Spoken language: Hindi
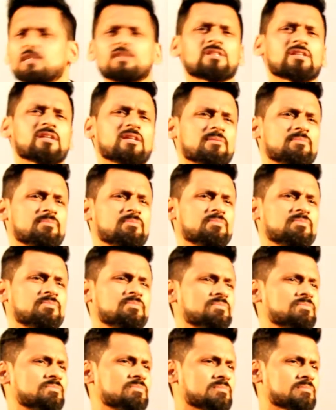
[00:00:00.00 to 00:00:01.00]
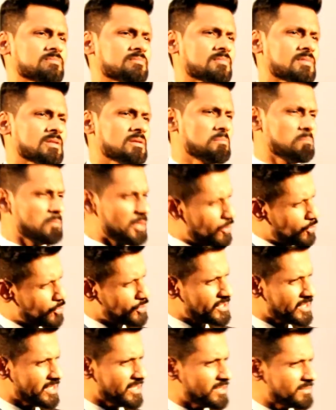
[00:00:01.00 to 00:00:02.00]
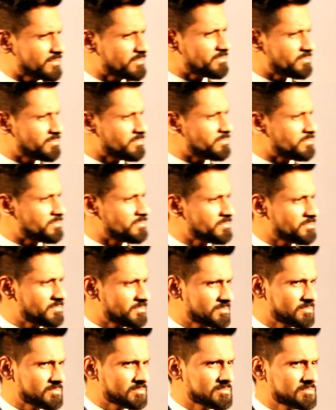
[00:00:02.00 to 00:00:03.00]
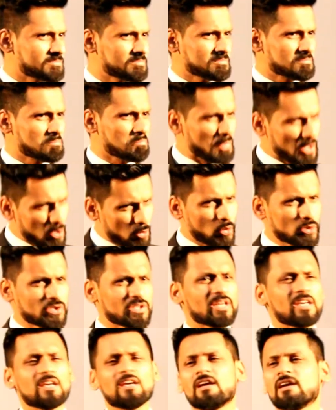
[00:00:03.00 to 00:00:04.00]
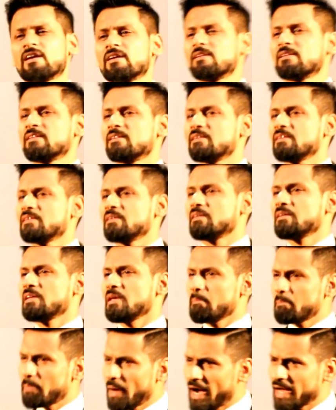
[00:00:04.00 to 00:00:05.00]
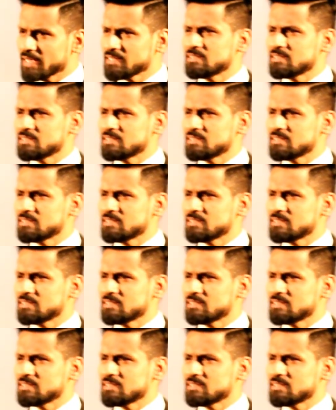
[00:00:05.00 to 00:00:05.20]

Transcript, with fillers: चाहिए मेरे को चाहिए मेरे को चाहिए ये बात